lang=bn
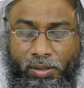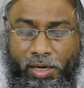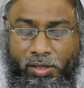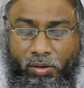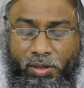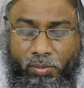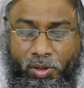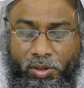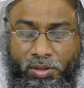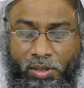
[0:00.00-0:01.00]
এই দলকে
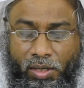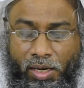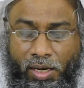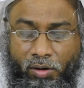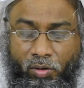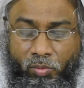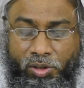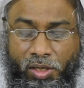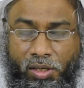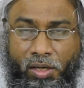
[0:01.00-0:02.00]
বলা হচ্ছে আহলুল
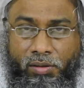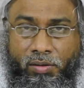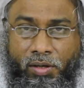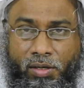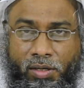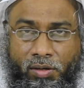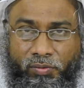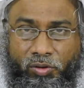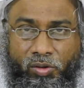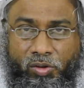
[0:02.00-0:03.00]
মুজাহিদাত যেন নাকি
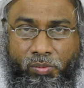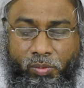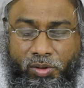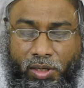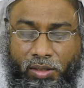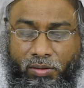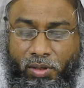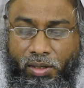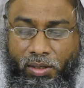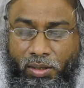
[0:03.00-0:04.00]
নফসের সঙ্গে সবসময় জিহাদ
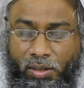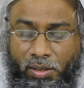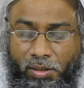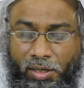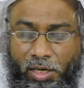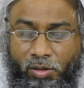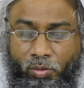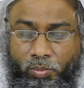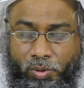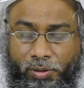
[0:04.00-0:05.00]
করে এই
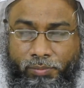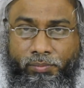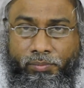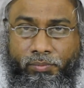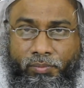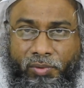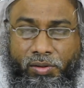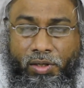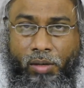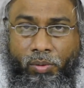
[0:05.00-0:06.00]
গ্রুপটি
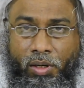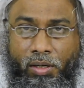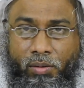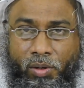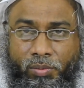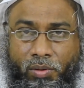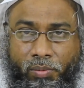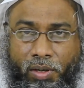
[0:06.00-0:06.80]
সালাম আলাইকুম রহমতুল্লাহ